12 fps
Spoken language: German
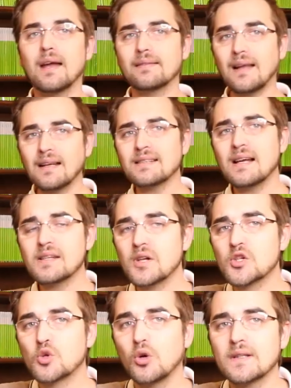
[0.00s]
Das also
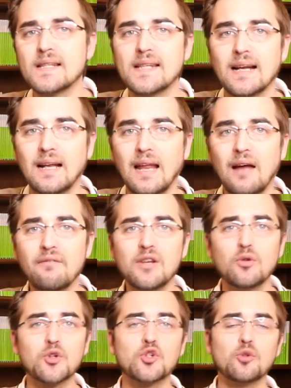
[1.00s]
als kurzes
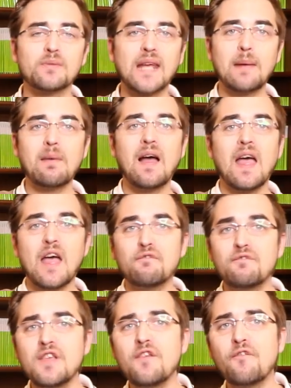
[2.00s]
Erklärvideo zum Thema,
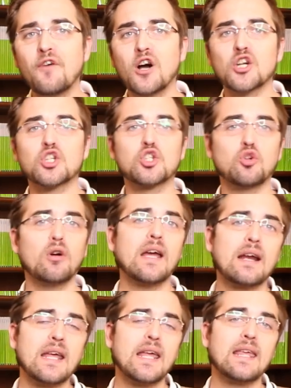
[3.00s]
wie
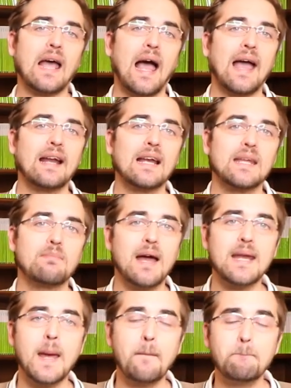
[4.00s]
versteuere ich eigentlich
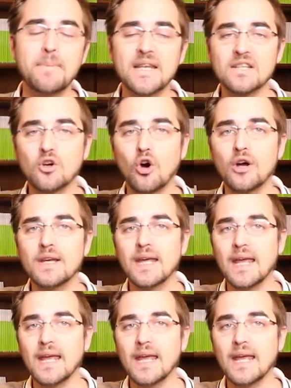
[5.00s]
mein Bitcoin